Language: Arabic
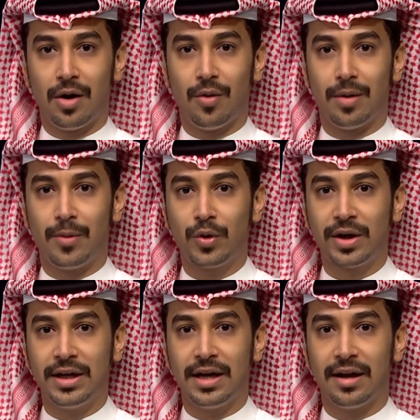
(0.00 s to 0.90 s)

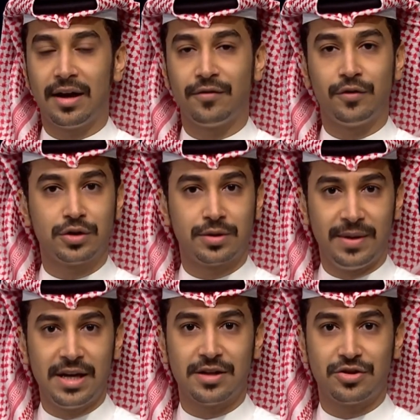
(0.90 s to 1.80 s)
وموقع لايف دوت
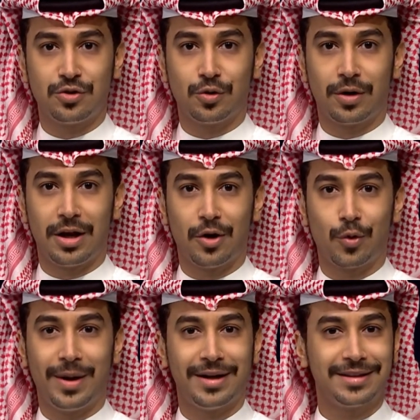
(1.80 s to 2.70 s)
بي اتش شكرا
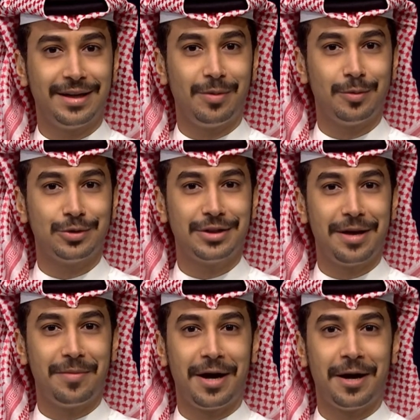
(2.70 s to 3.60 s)
لكم على طيب
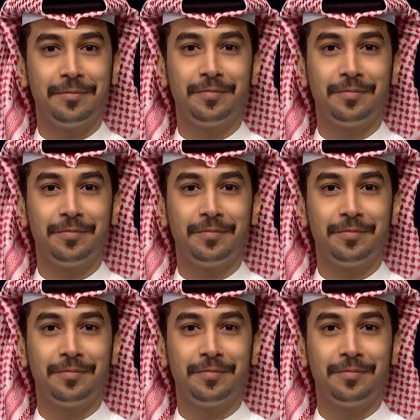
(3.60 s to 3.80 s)
المتابعة